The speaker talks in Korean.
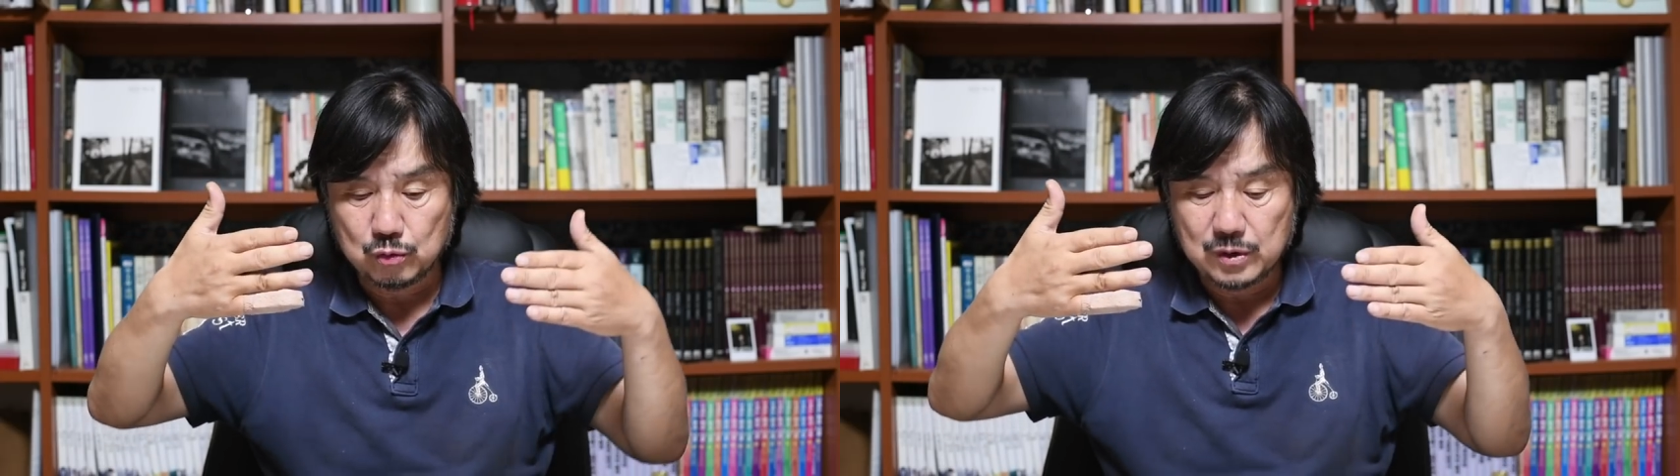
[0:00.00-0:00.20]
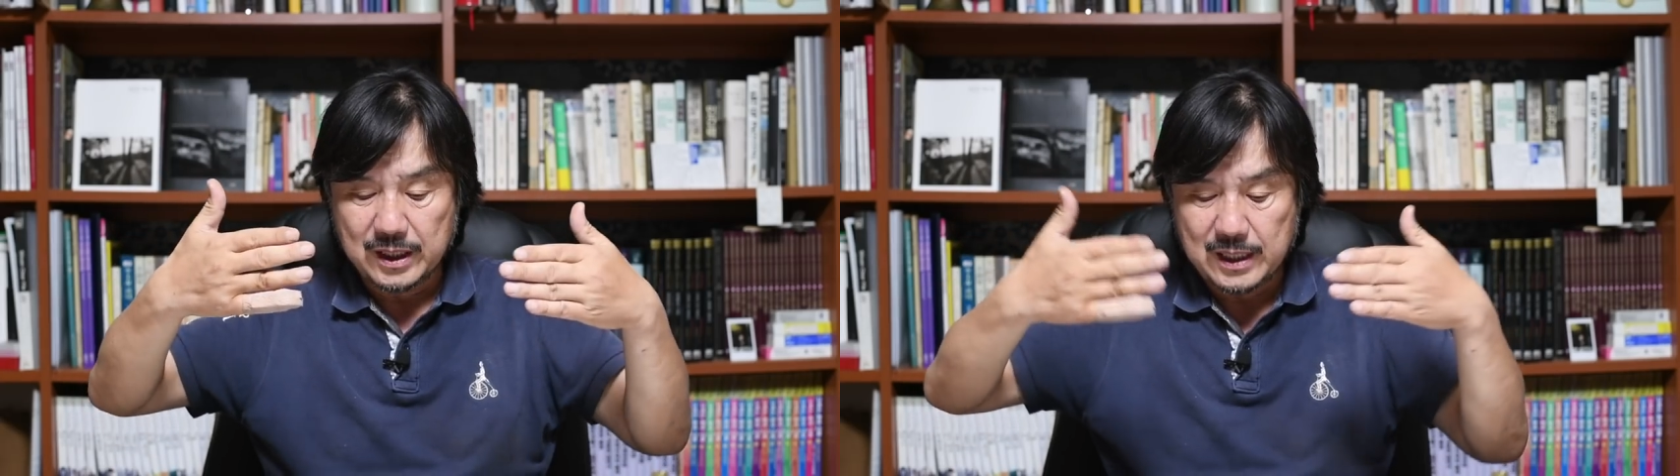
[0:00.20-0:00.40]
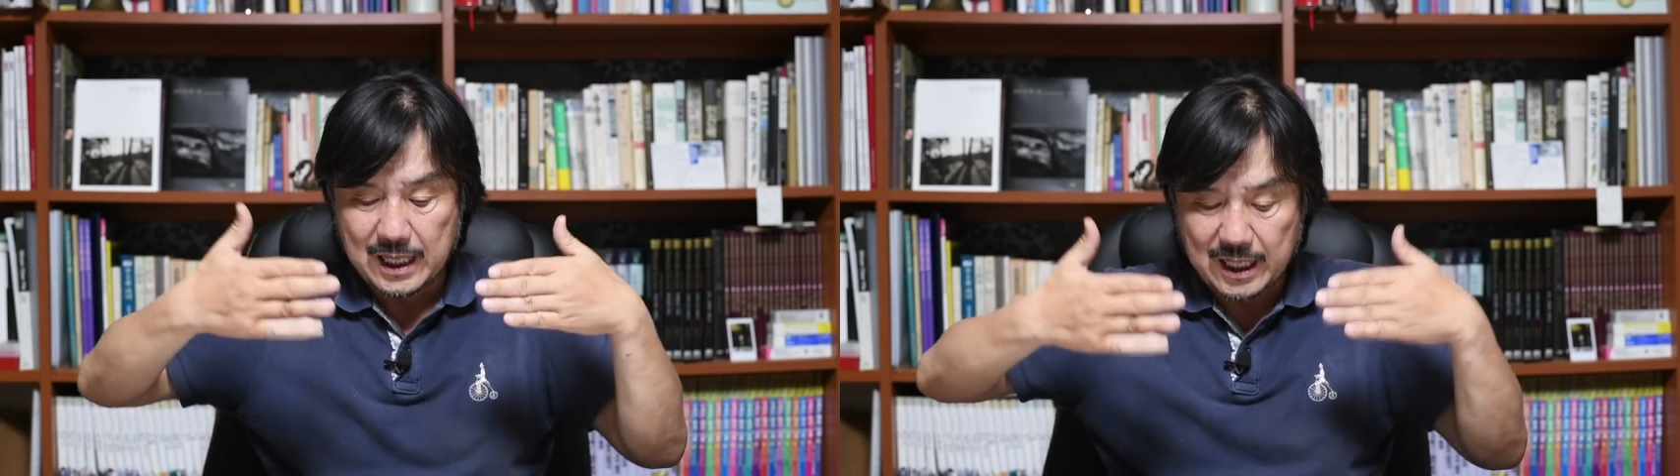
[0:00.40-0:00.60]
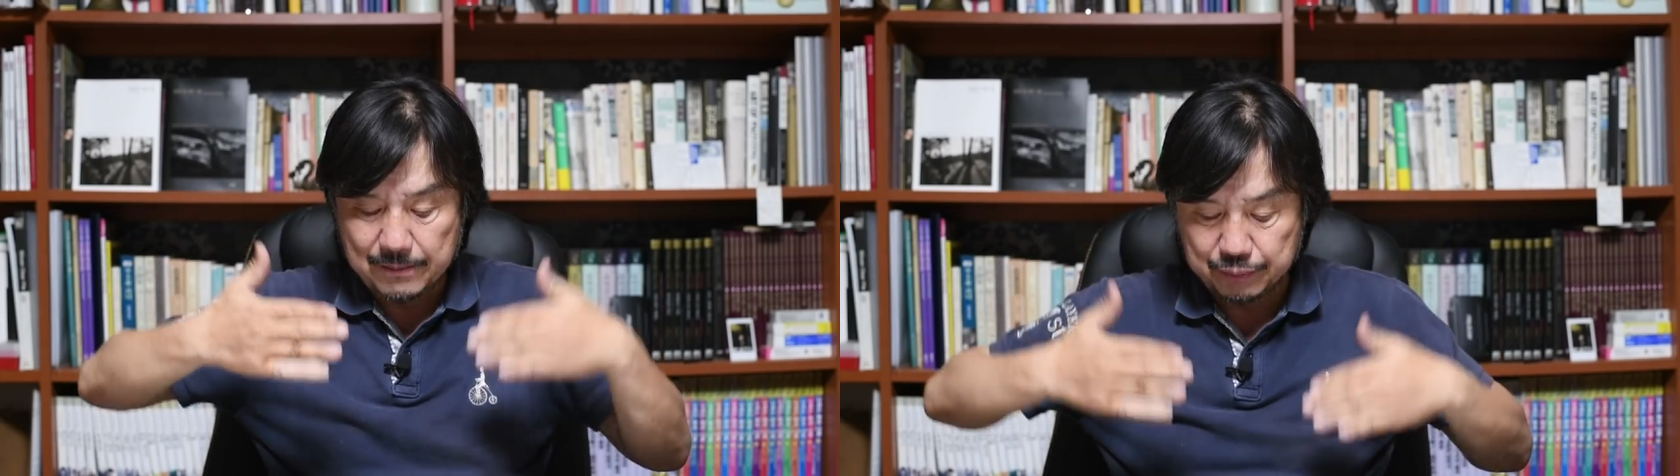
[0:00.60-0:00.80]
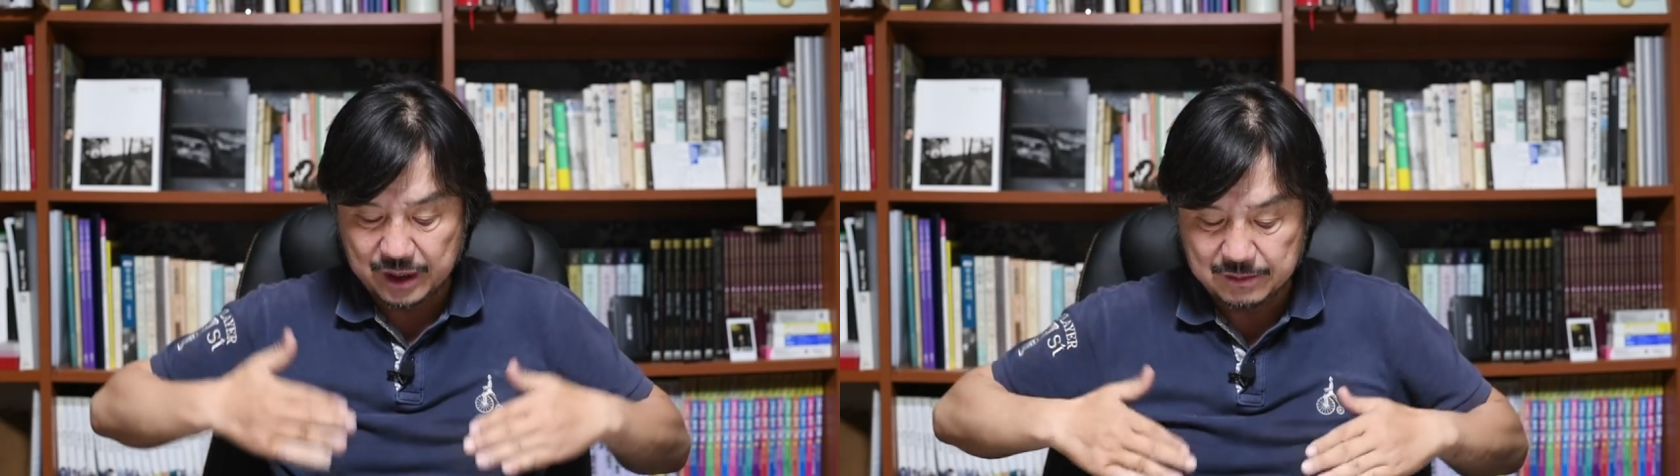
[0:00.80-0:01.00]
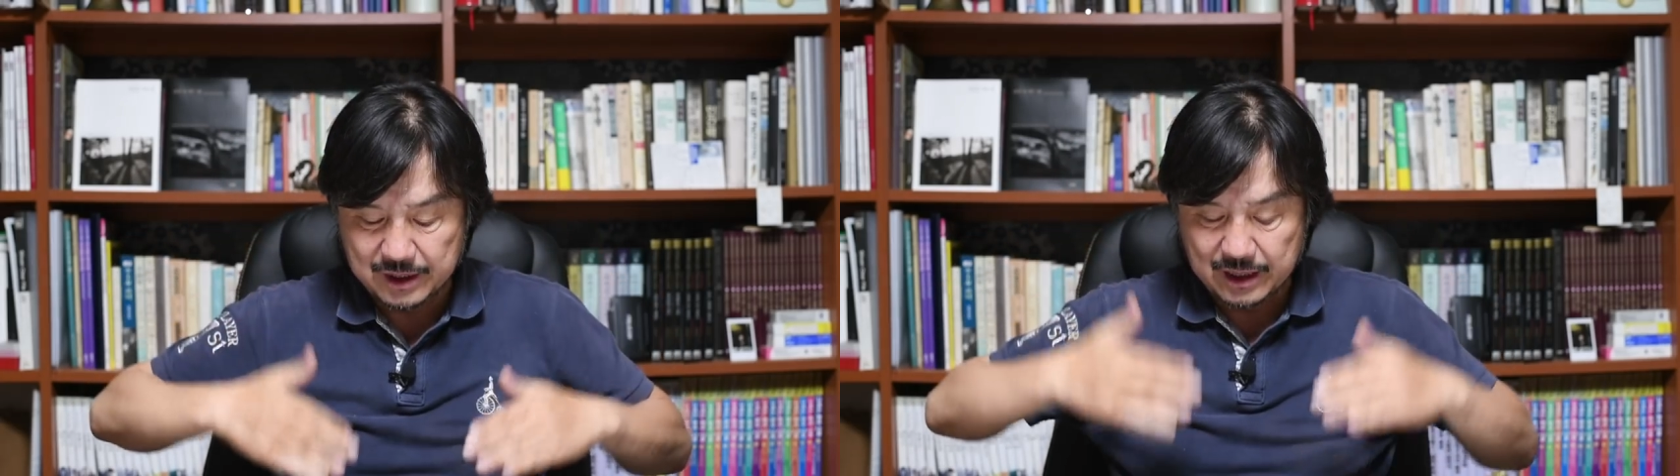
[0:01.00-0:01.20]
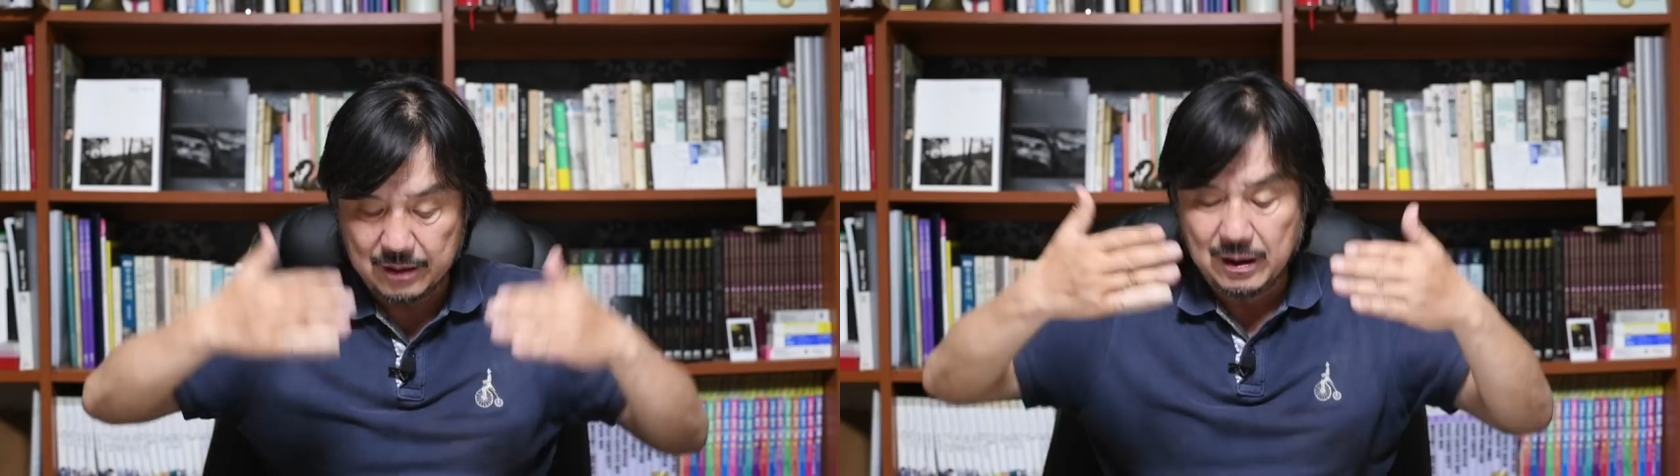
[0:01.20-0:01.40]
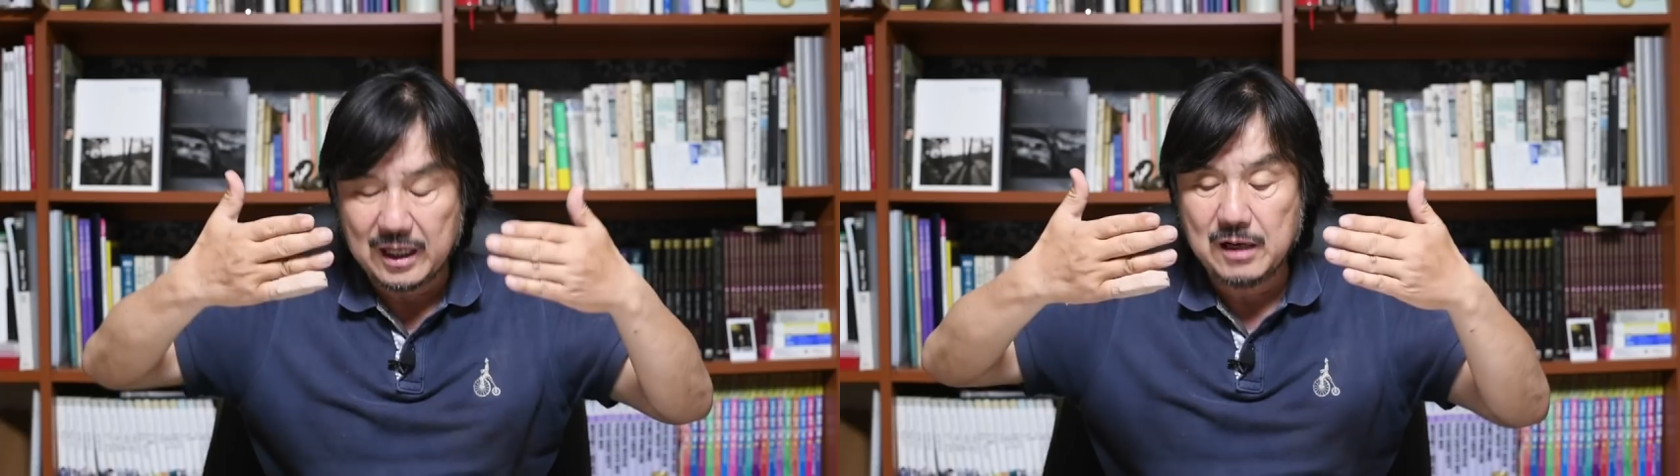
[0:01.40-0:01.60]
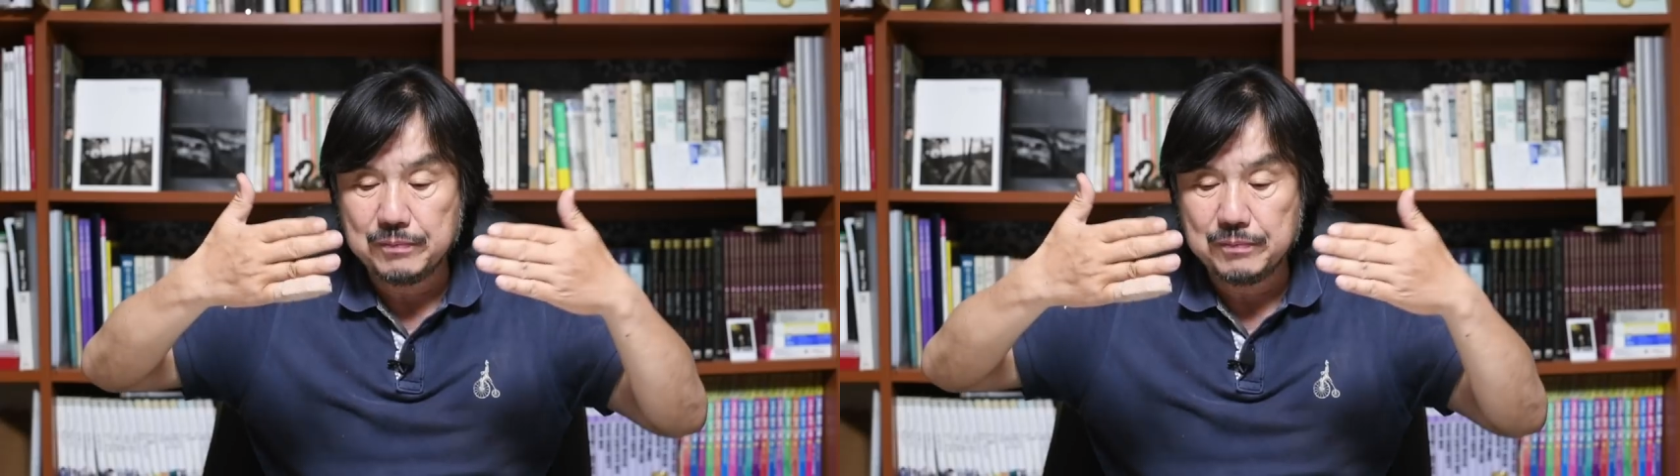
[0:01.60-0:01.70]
두 장이 하나의 프레임이에요. 하나의